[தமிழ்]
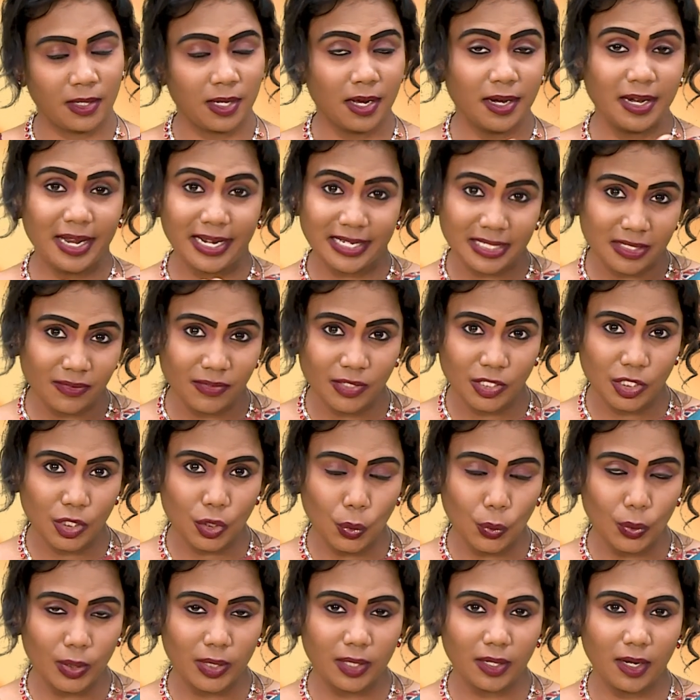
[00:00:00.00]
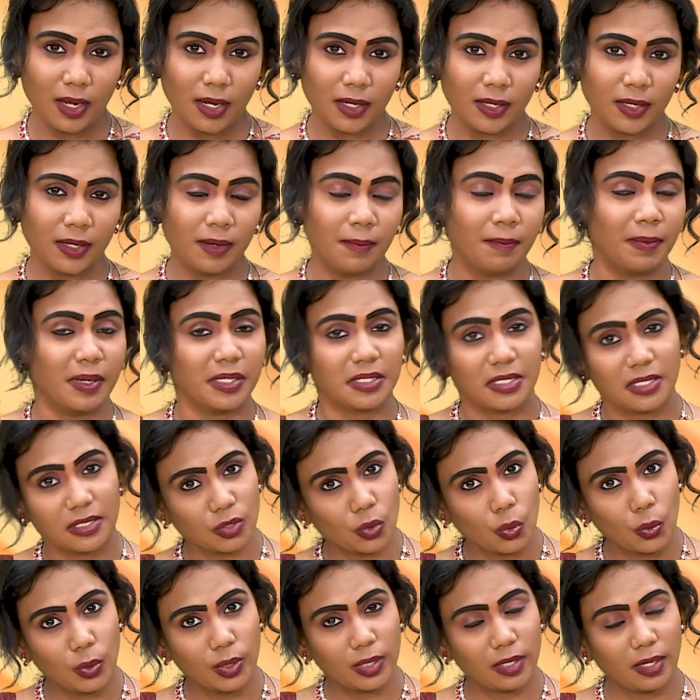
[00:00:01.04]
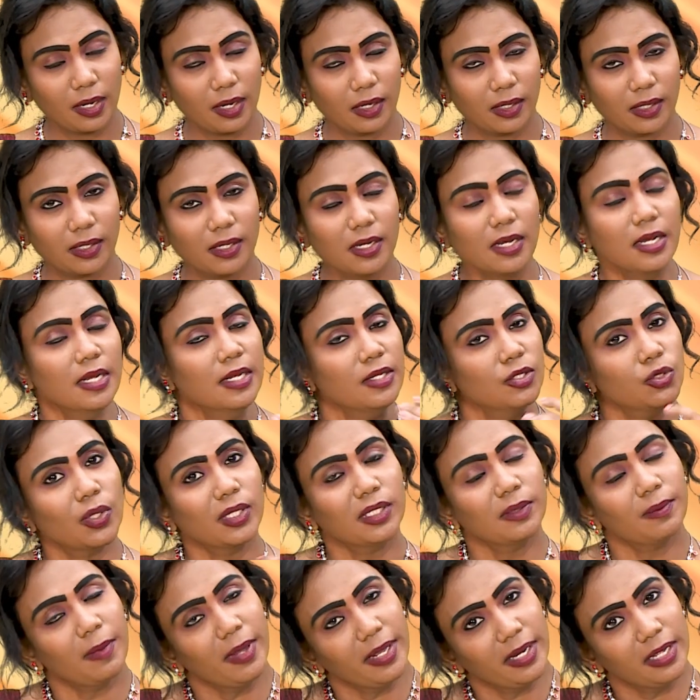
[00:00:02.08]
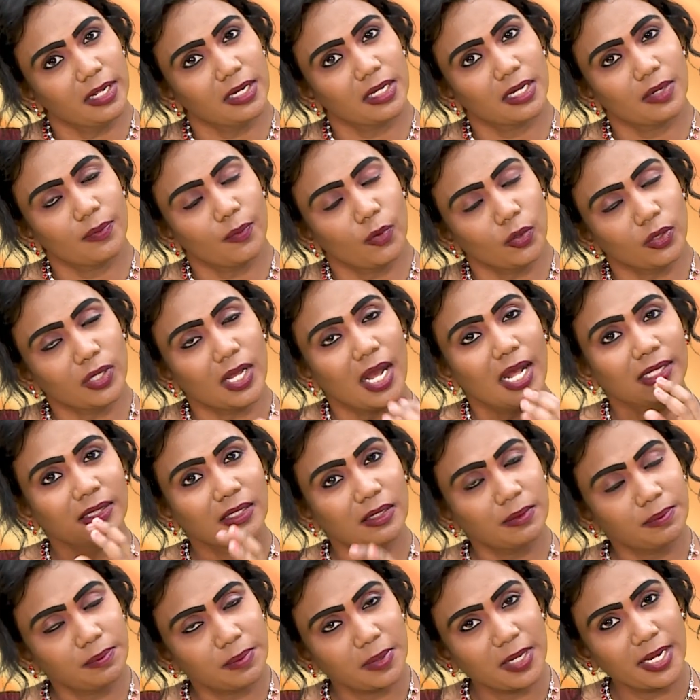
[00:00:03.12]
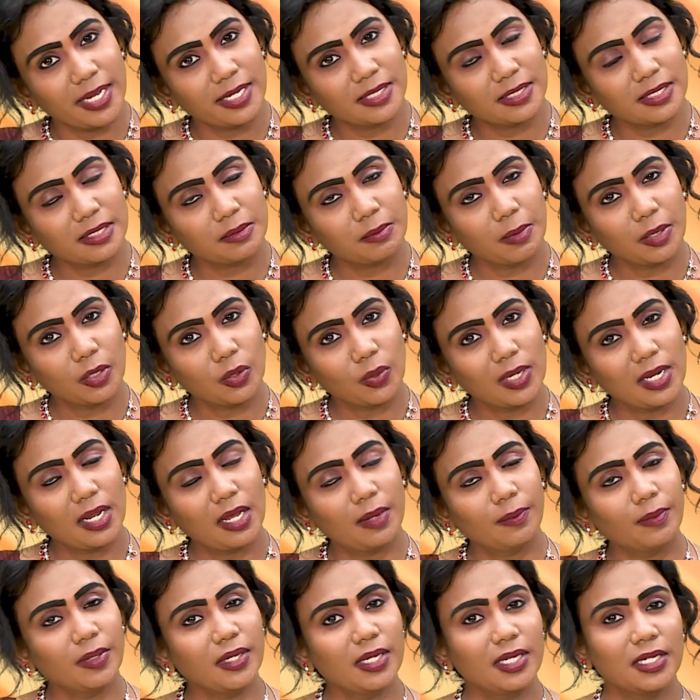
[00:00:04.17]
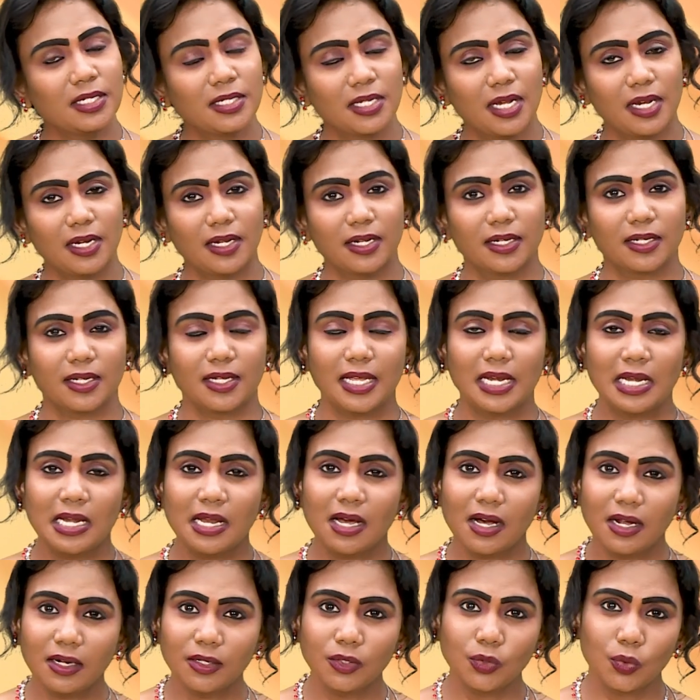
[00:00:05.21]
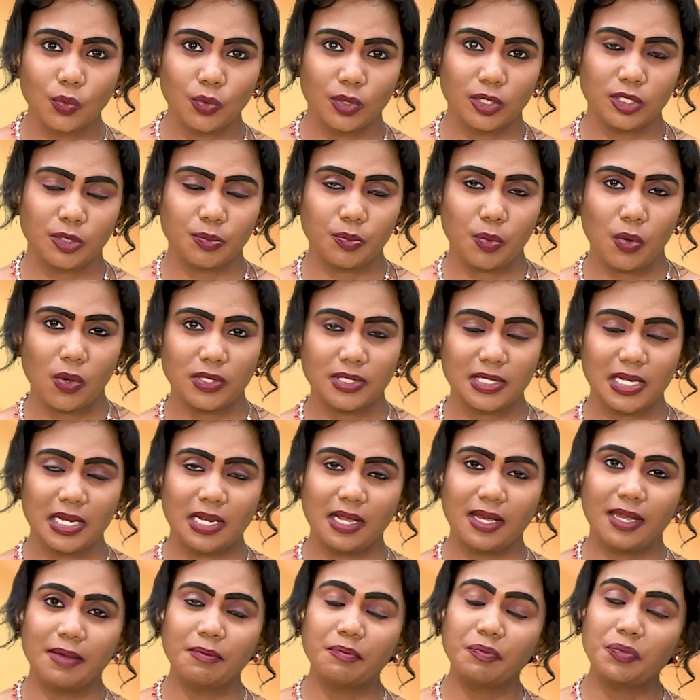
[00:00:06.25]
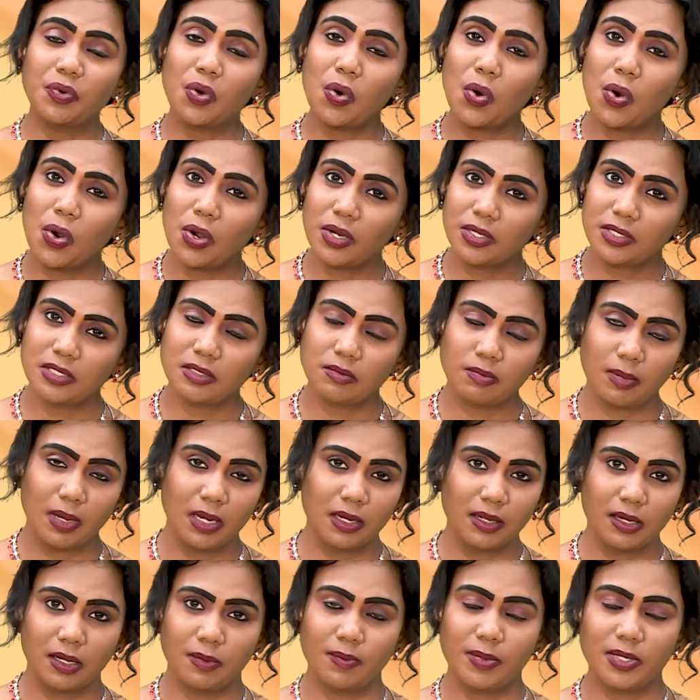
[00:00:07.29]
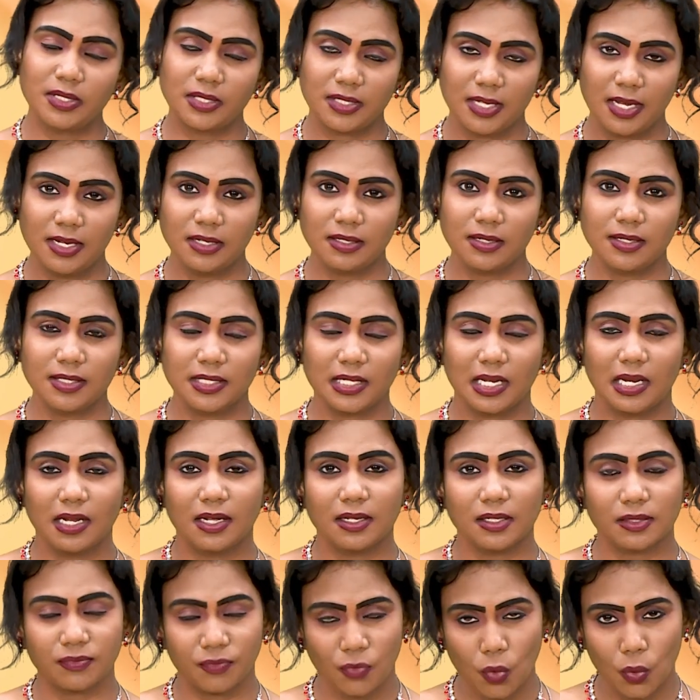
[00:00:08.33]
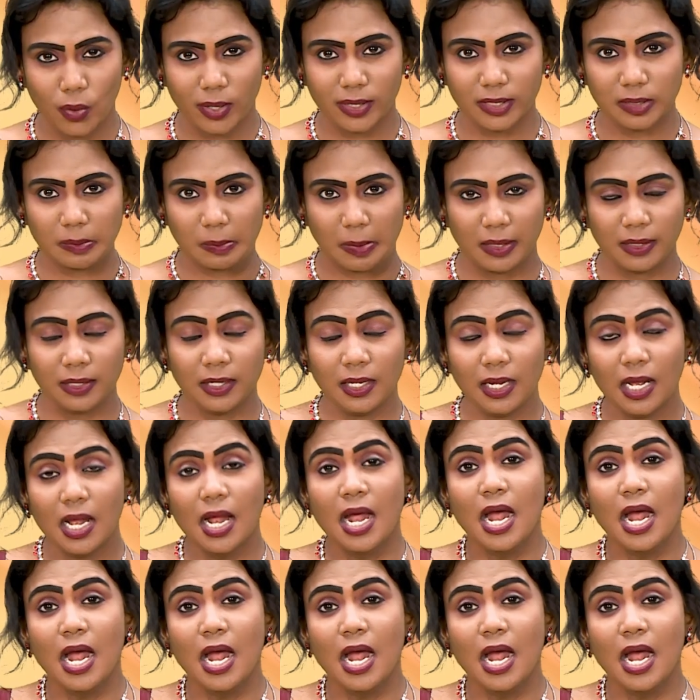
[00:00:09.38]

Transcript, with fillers: கனெக்டிவிட்டி கொடுக்குறாங்க பஸ்ஸஸ் கொடுக்குறாங்க ஸோ அந்த மாதிரி இருக்கும்போது அந்த பிளேசஸ் மட்டும் இல்லாமல் இந்தியாவில் இருக்க எல்லா டூரிஸ்ட் ஸ்பாட்ஸ் எல்லா இம்பார்ட்டண்ட் பில்கிரிமேஜ் சென்டர்ஸ் எல்லாம் ஃபோக்கஸ் பண்ணி